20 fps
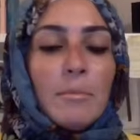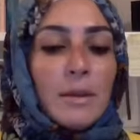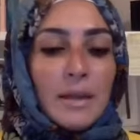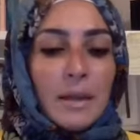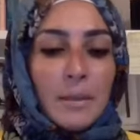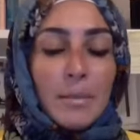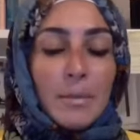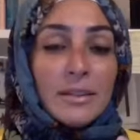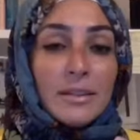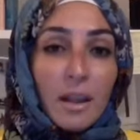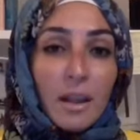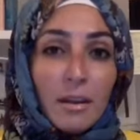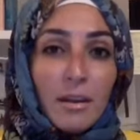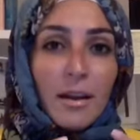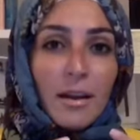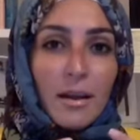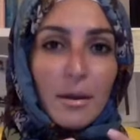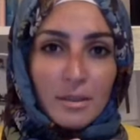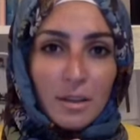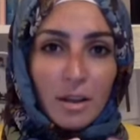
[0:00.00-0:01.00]
لما
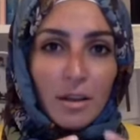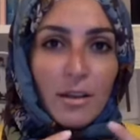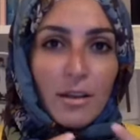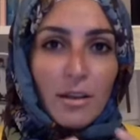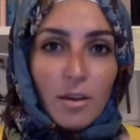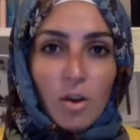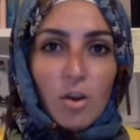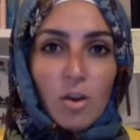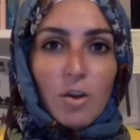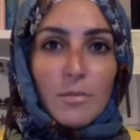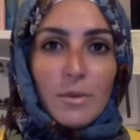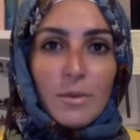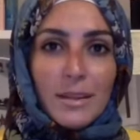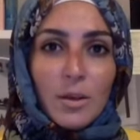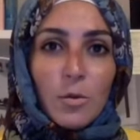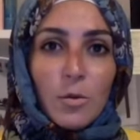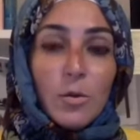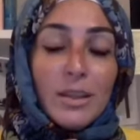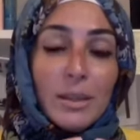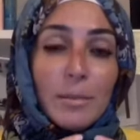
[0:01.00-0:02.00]
تطلع تطلع رقم
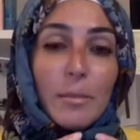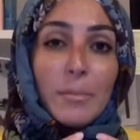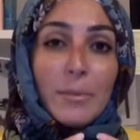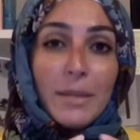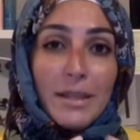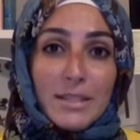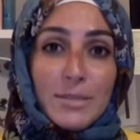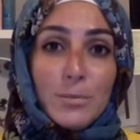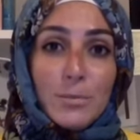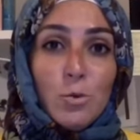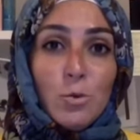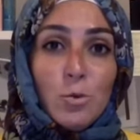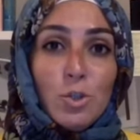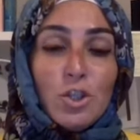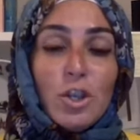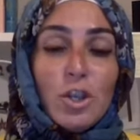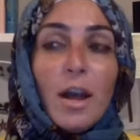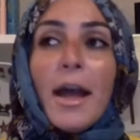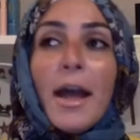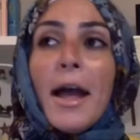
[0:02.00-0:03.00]
كده وانت ما
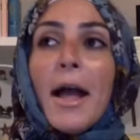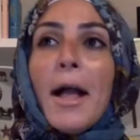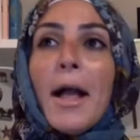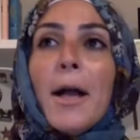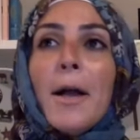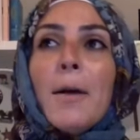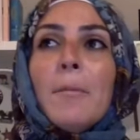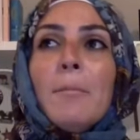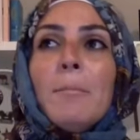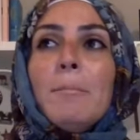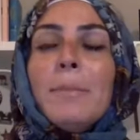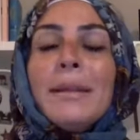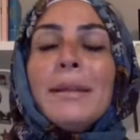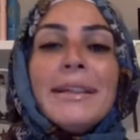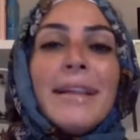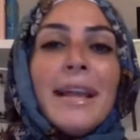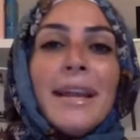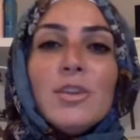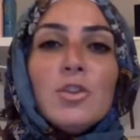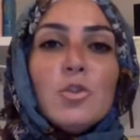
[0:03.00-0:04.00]
بتحسبوش
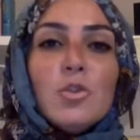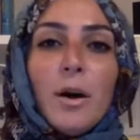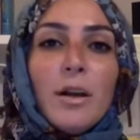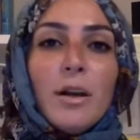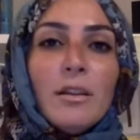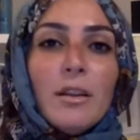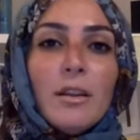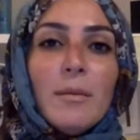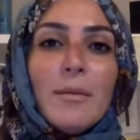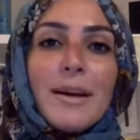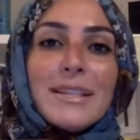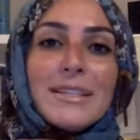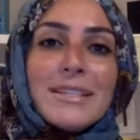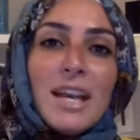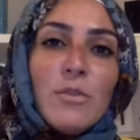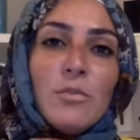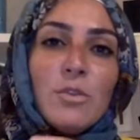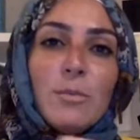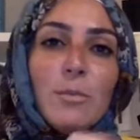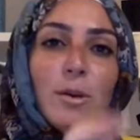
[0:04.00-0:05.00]
بتلاقي سبحان الله
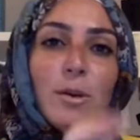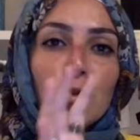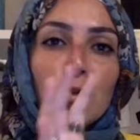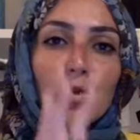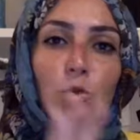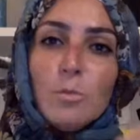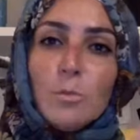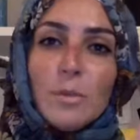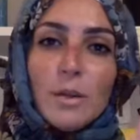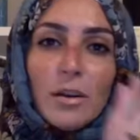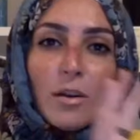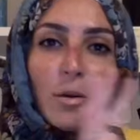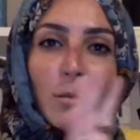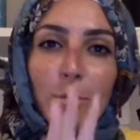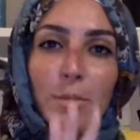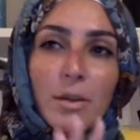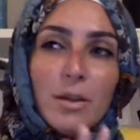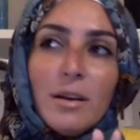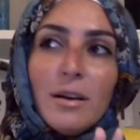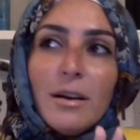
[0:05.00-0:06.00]
بعديها في مردود من
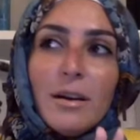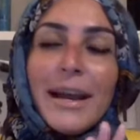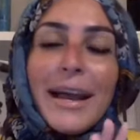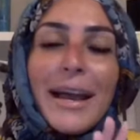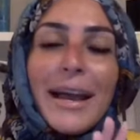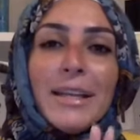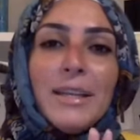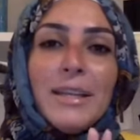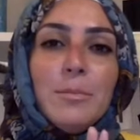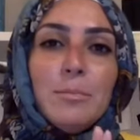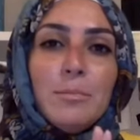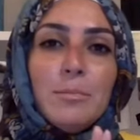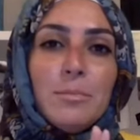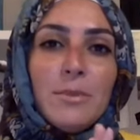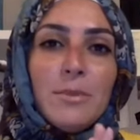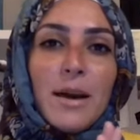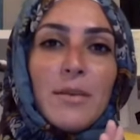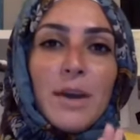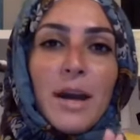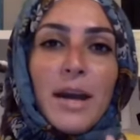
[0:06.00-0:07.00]
ربنا غريب
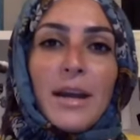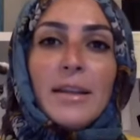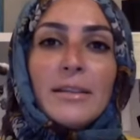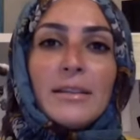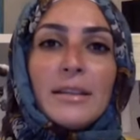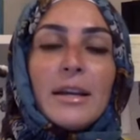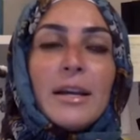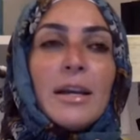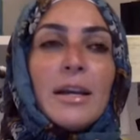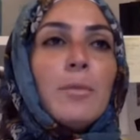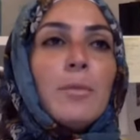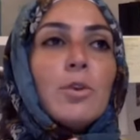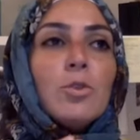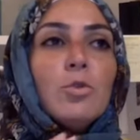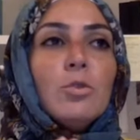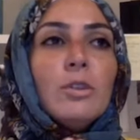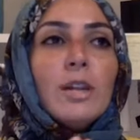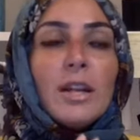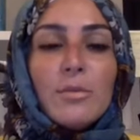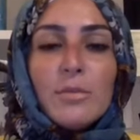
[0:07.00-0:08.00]
في حياتك
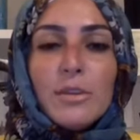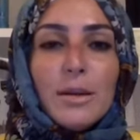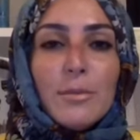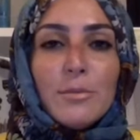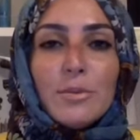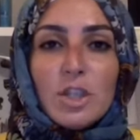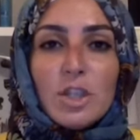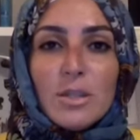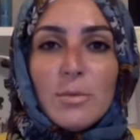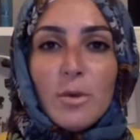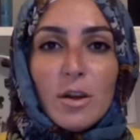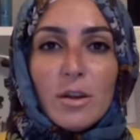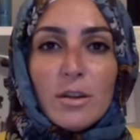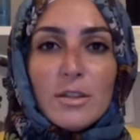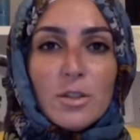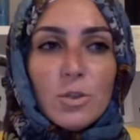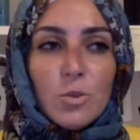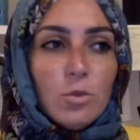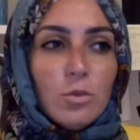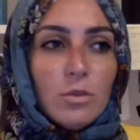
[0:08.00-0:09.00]
المردود ده على فكره مش لازم
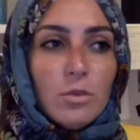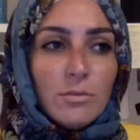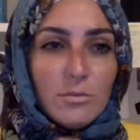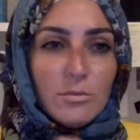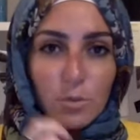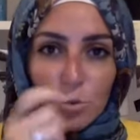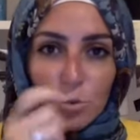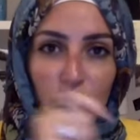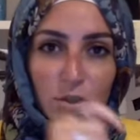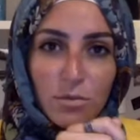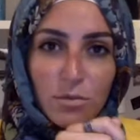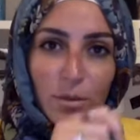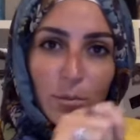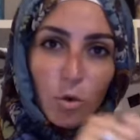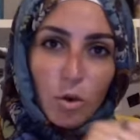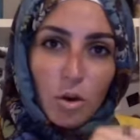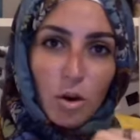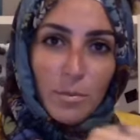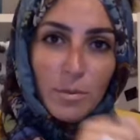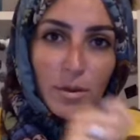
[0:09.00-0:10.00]
خالص يكون فلوس في
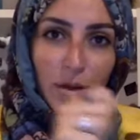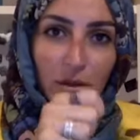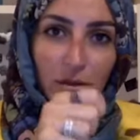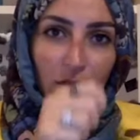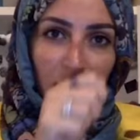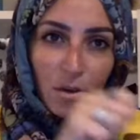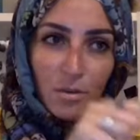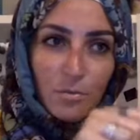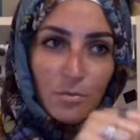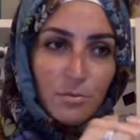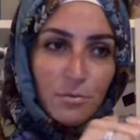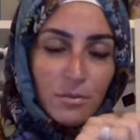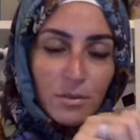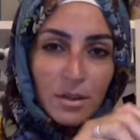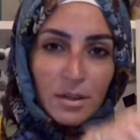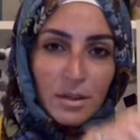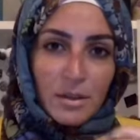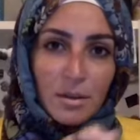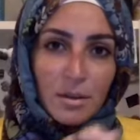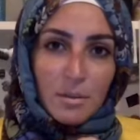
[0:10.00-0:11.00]
المقابل اضعاف
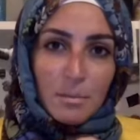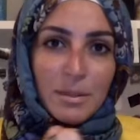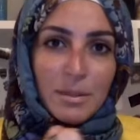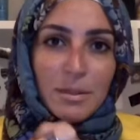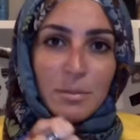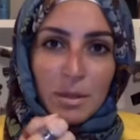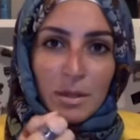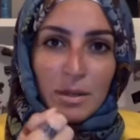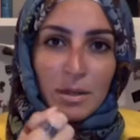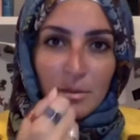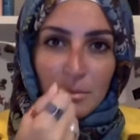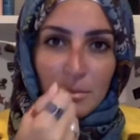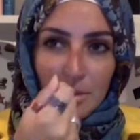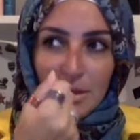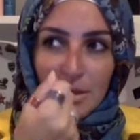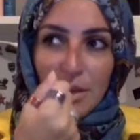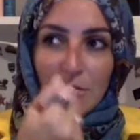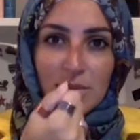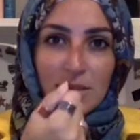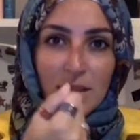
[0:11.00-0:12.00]
آه، من من
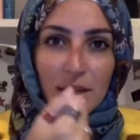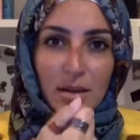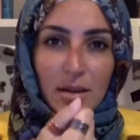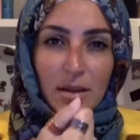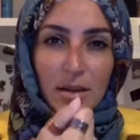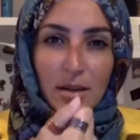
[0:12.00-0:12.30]
من نفس